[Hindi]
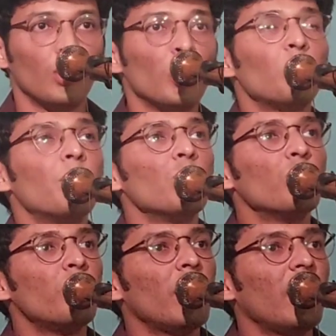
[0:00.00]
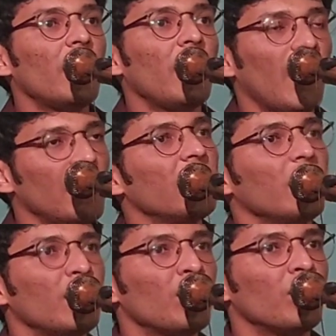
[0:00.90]
रो पड़ूँ मैं है ना
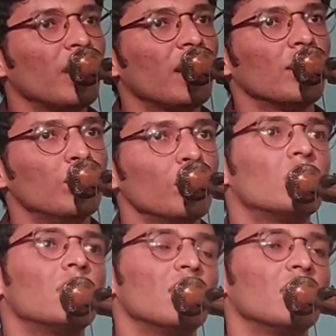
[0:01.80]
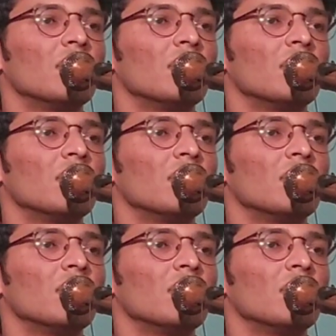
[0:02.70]
ये रोने का दुख